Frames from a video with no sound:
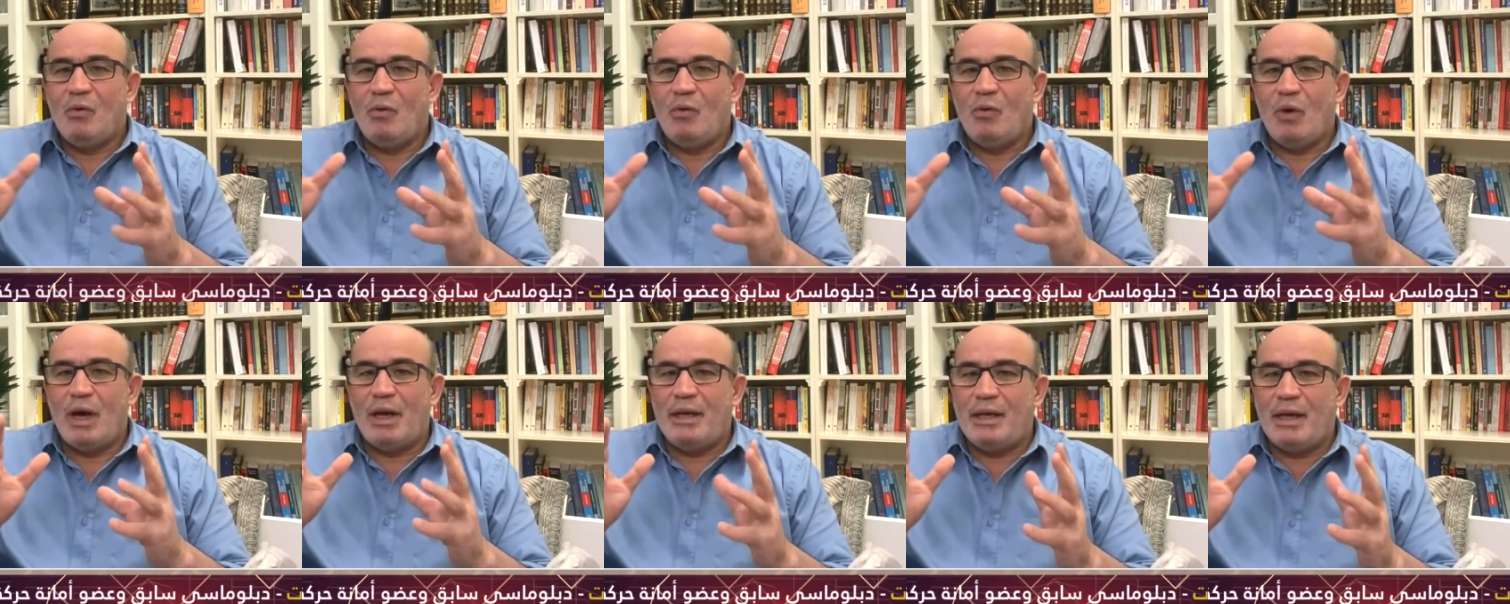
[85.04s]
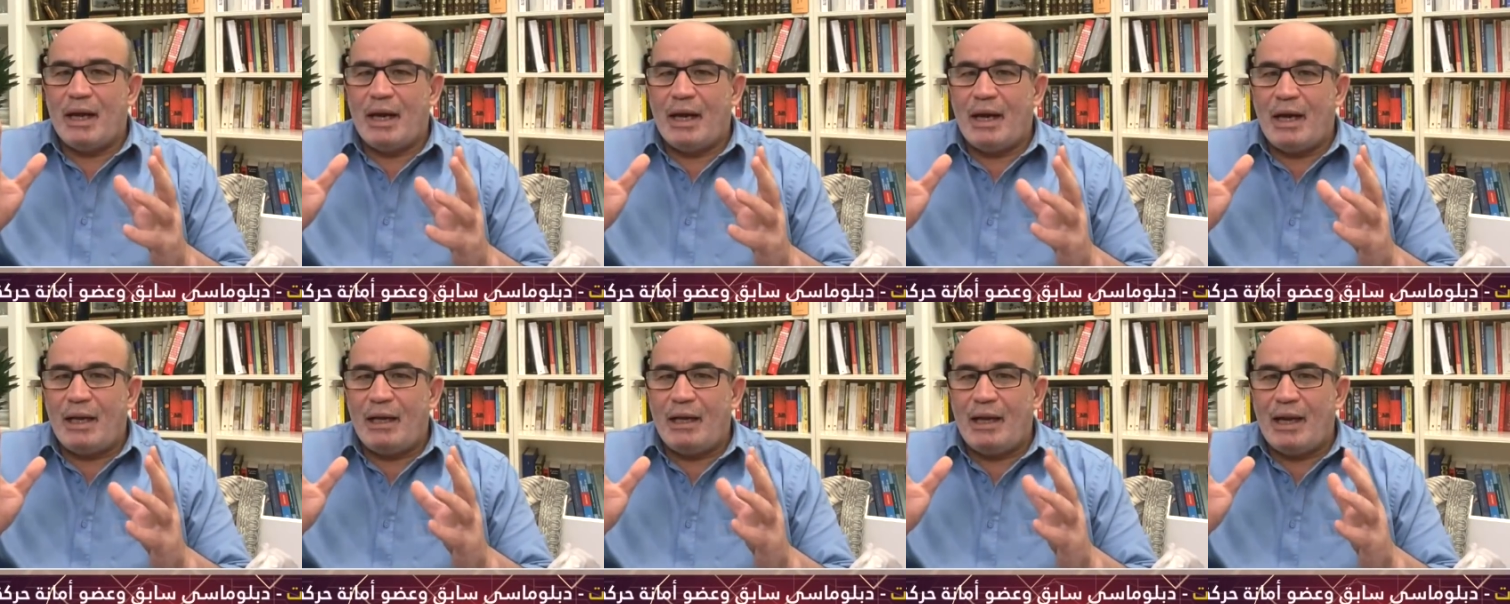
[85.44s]
وان
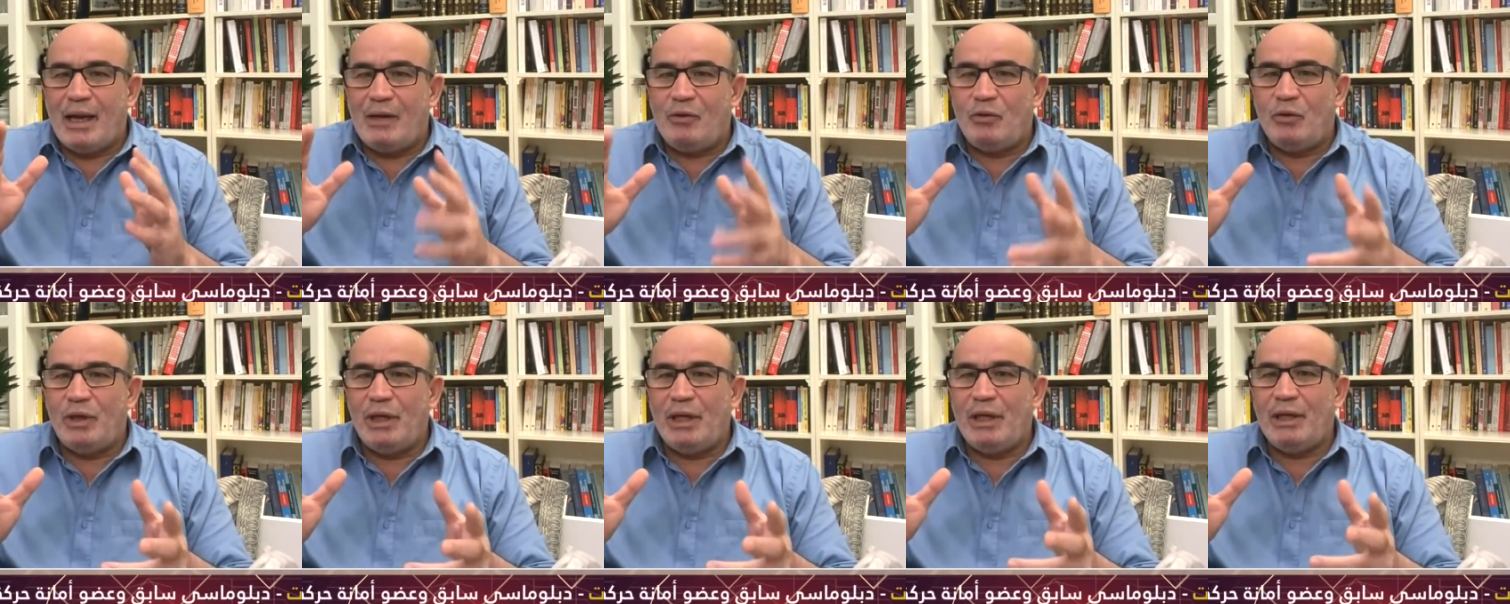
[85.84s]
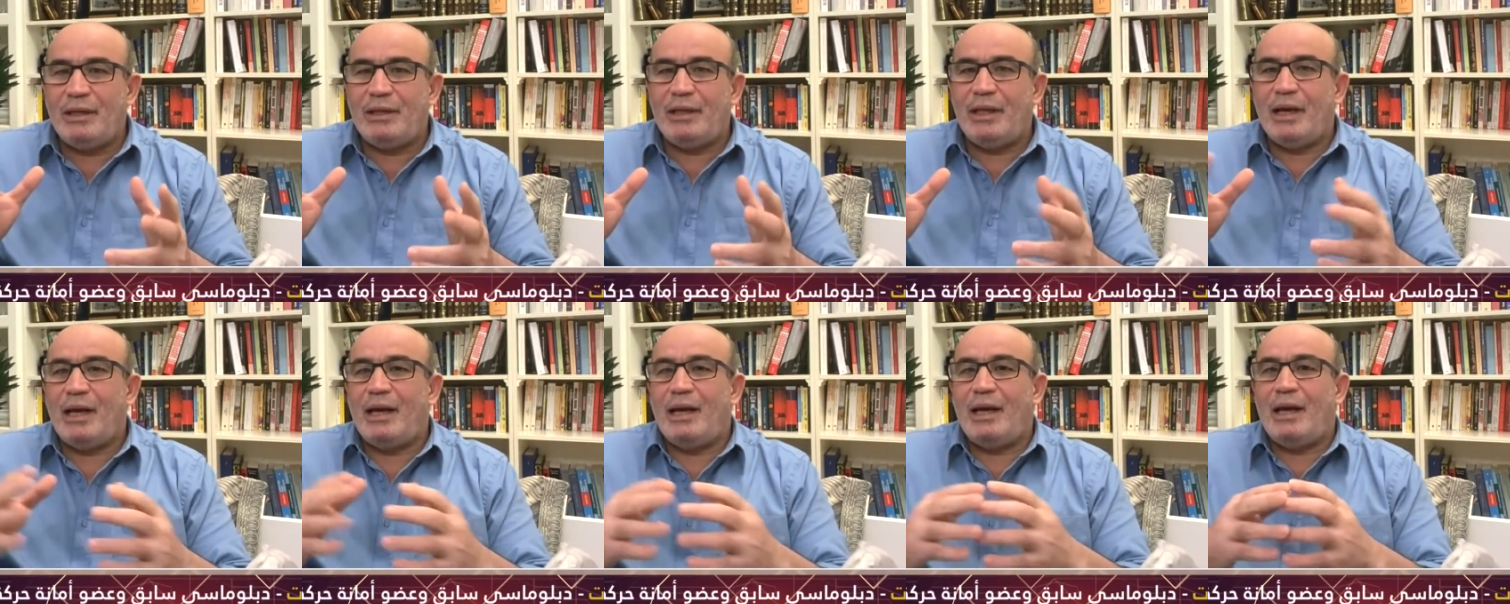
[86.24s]
لا
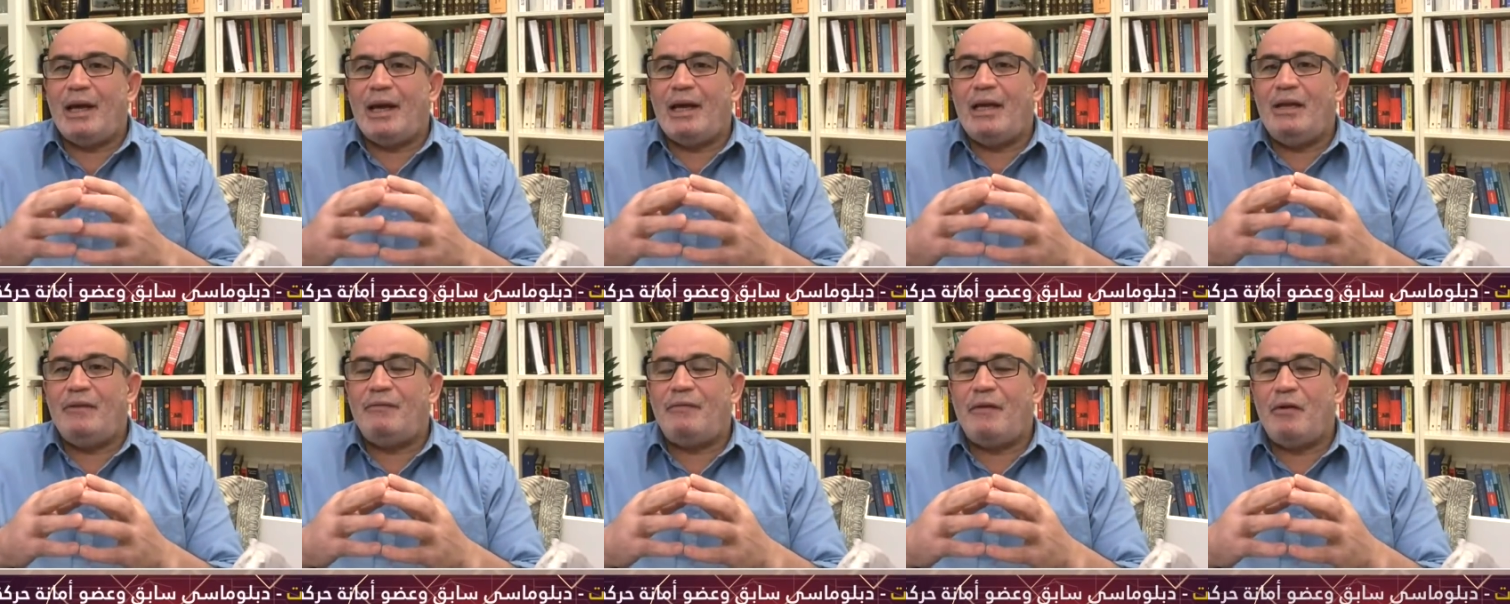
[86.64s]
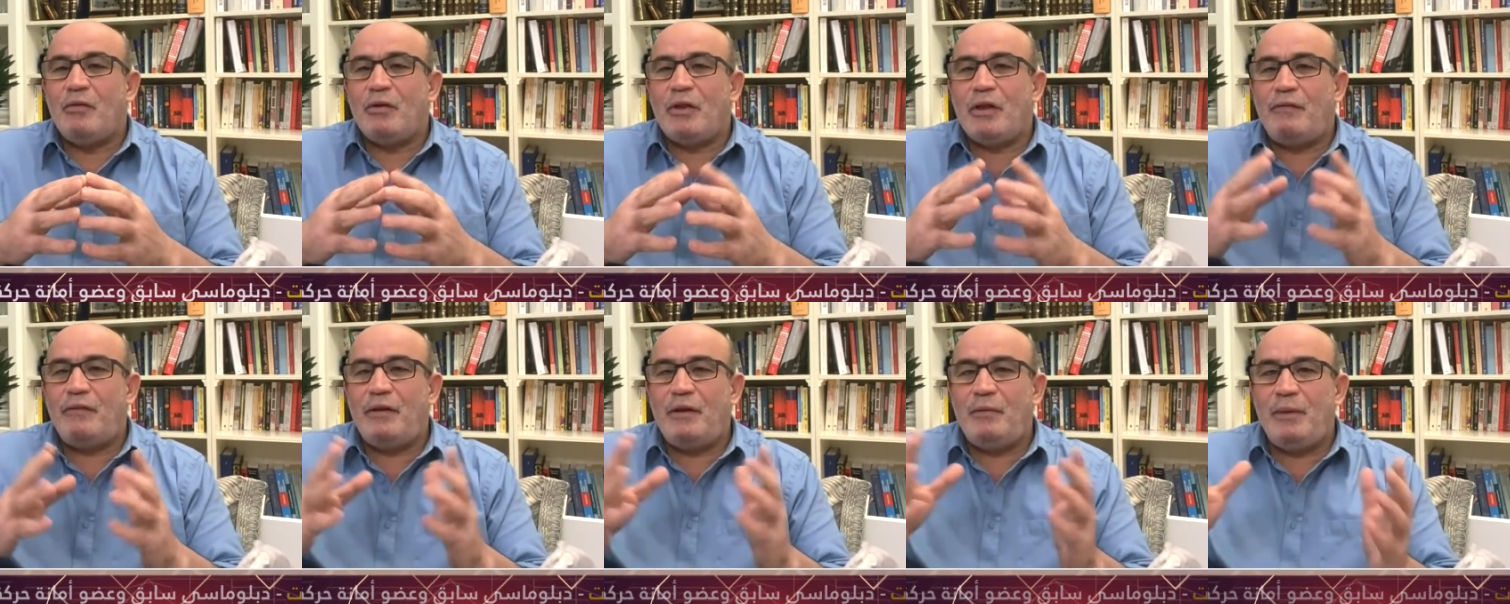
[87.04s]
نريد آه، اي
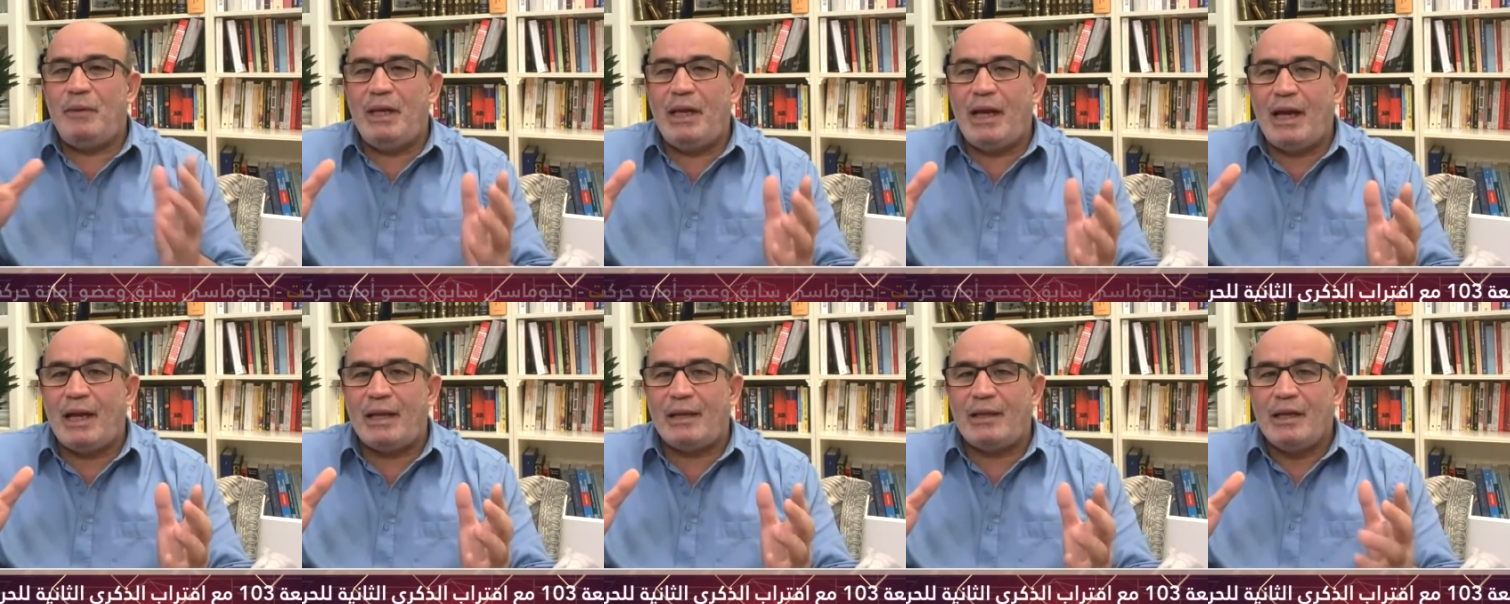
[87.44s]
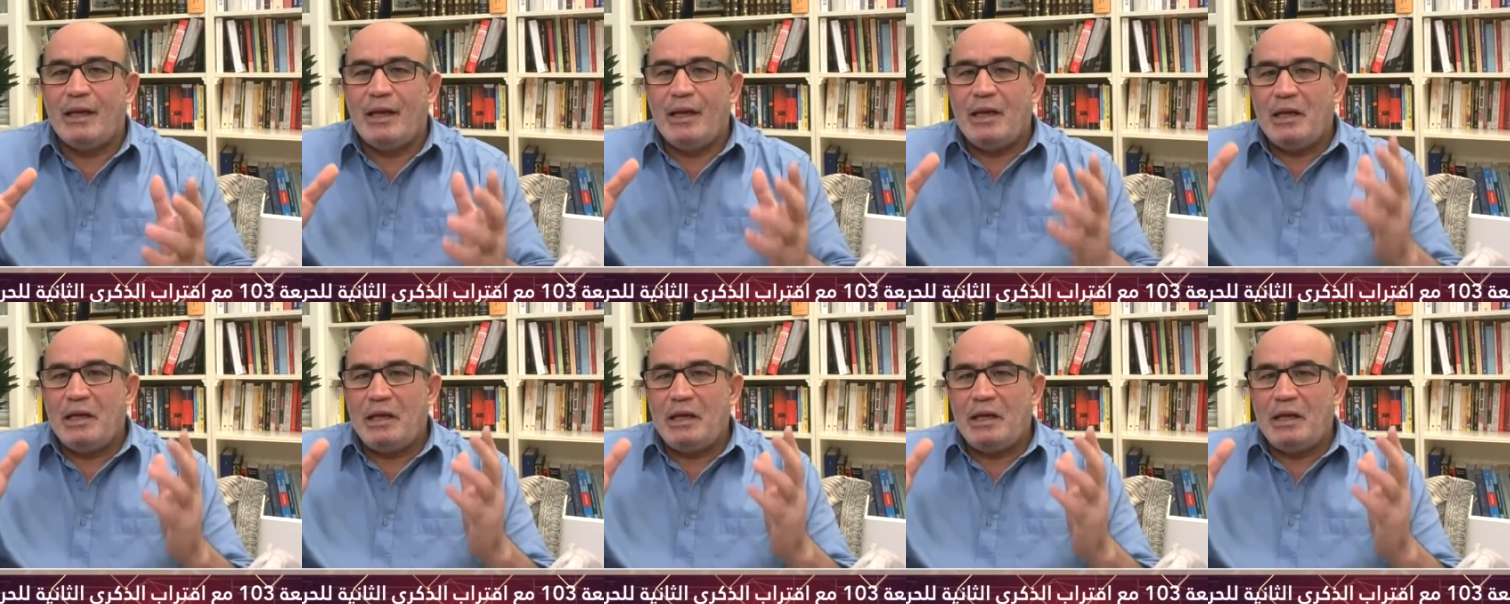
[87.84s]
فوضى في البلاد